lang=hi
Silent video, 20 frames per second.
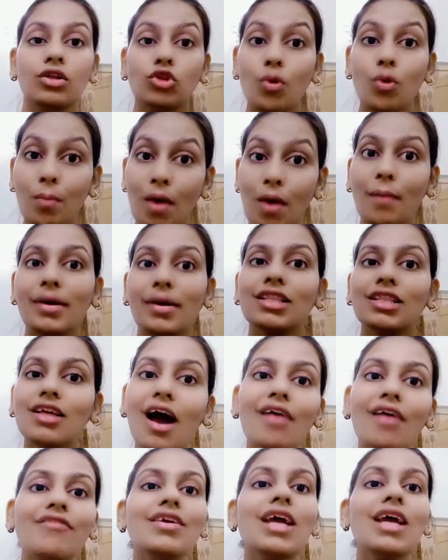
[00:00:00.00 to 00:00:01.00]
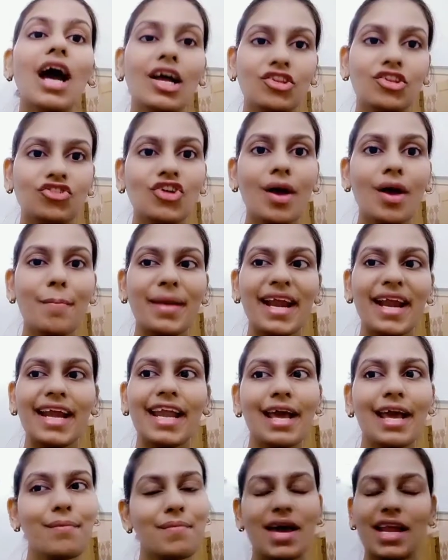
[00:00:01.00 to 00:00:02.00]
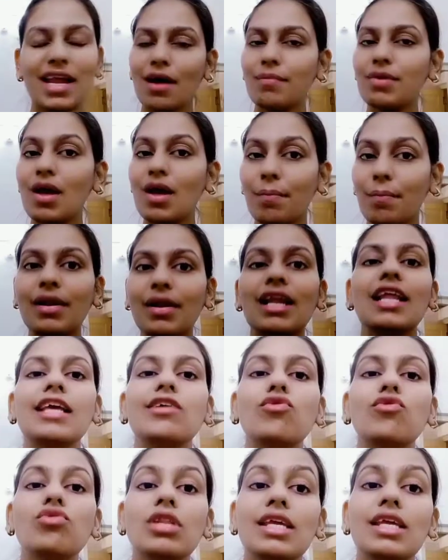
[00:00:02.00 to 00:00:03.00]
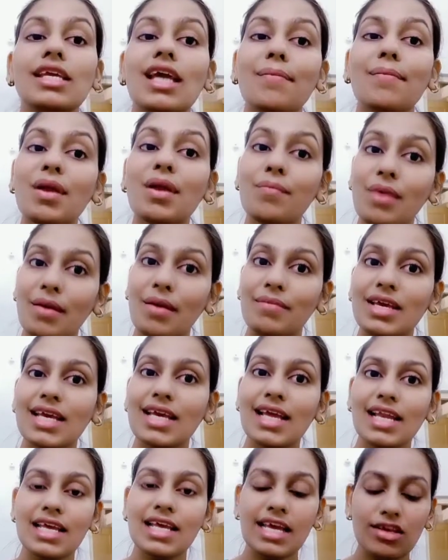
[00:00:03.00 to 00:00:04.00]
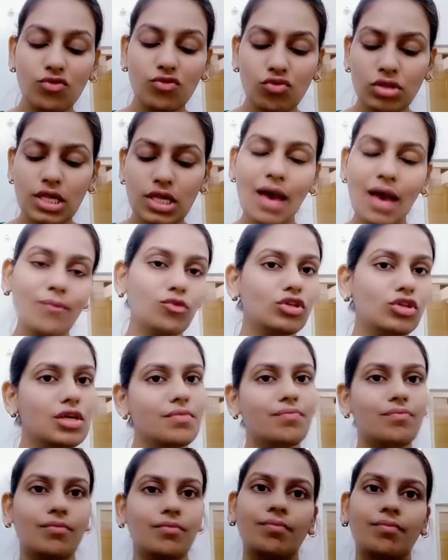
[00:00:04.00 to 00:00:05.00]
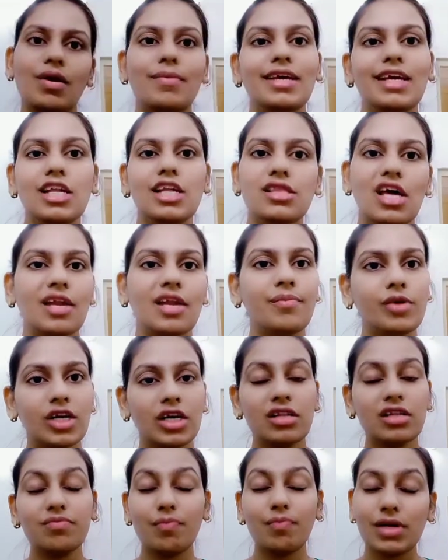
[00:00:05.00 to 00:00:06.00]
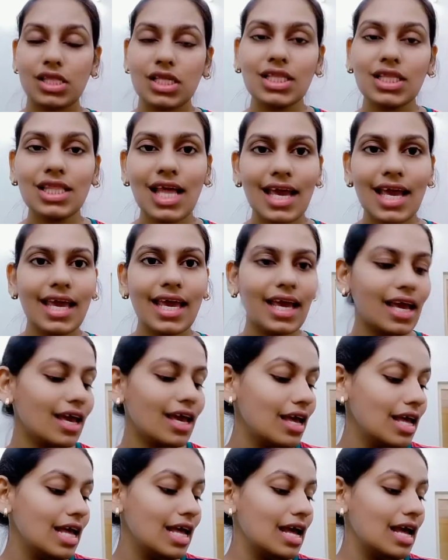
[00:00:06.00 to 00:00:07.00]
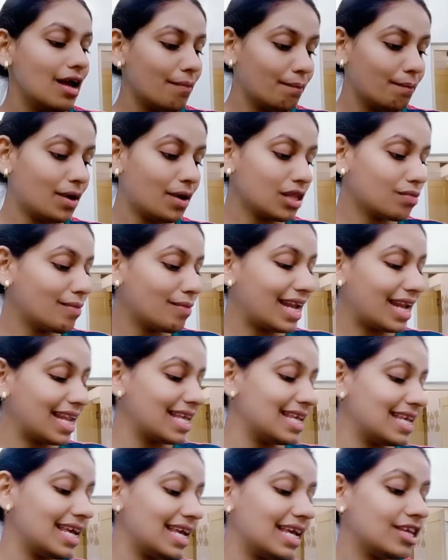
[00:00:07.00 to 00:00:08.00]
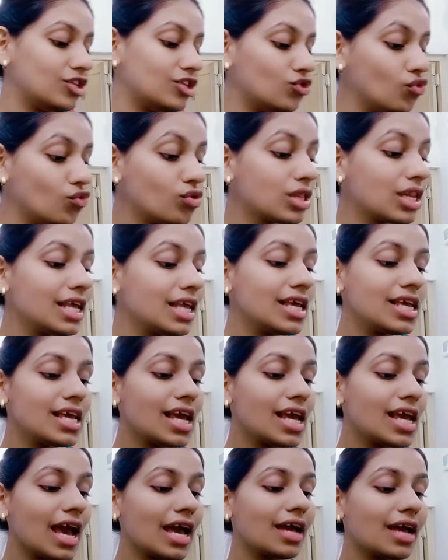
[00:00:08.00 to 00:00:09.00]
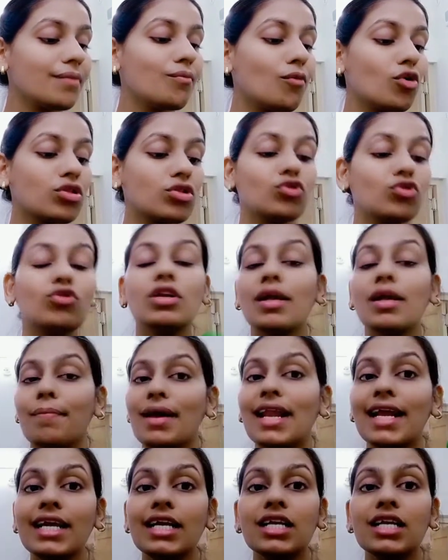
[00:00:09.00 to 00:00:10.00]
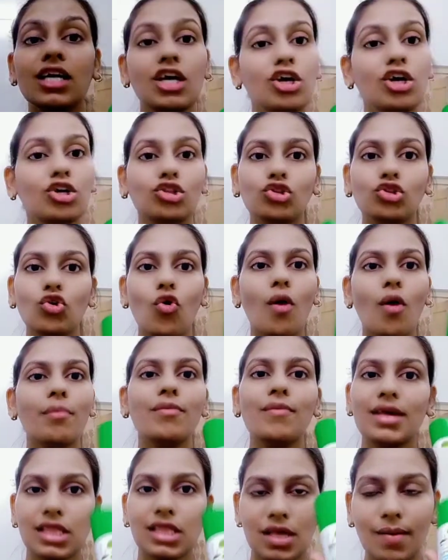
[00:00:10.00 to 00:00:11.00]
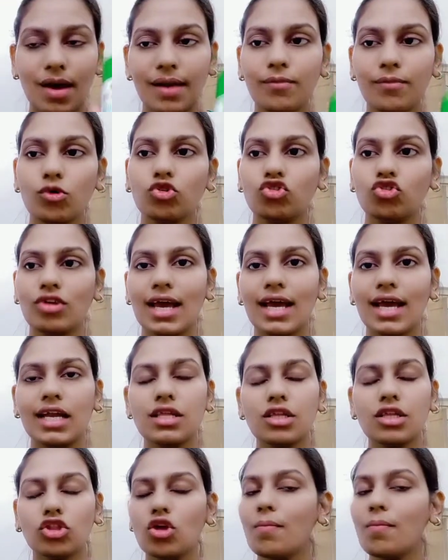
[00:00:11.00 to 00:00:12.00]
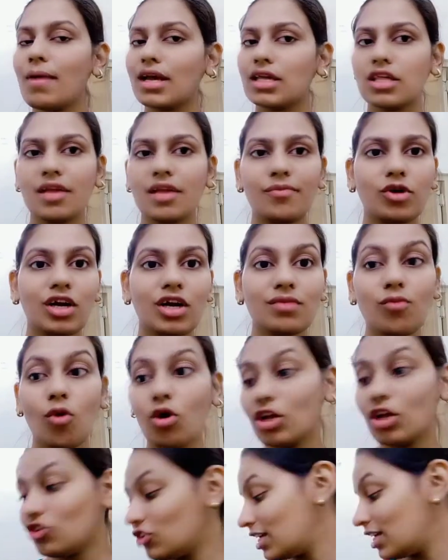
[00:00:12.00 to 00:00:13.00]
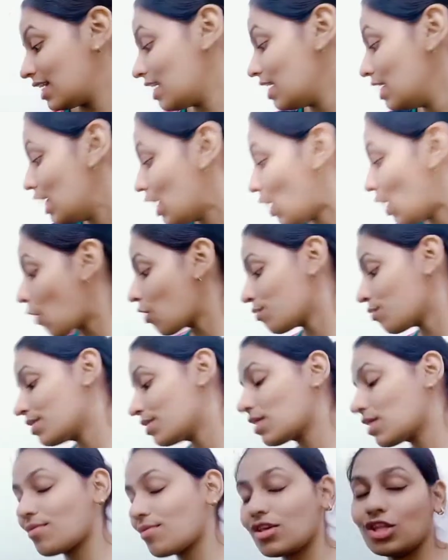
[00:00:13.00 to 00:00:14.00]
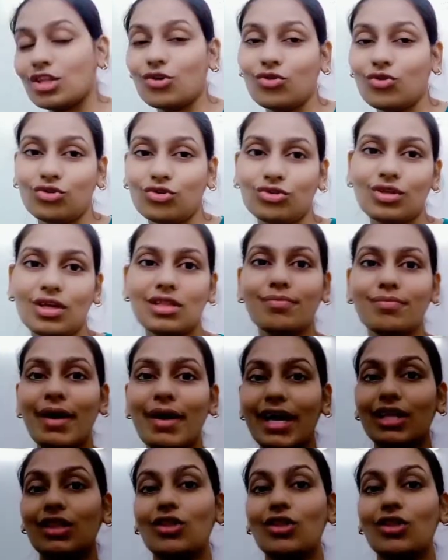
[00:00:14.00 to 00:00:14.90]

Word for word: तो मामर्थ काफ़ी अच्छा ब्रांड है मैंने अभी अपने लिए यूज़ नहीं किया अपने बेबी के लिए यूज़ किया मुझे बेबी के लिए सारे प्रोडक्ट्स पसंद आए हैं बस मैंने ये यूज़ नहीं किया है मॉस्किटो रेपेलेंट तो अभी मैं इसके बारे में कुछ कह नहीं सकती बाकी सारे प्रोडक्ट बहुत अच्छे हैं और मैं सबसे ज़्यादा खुश था तो इस बैग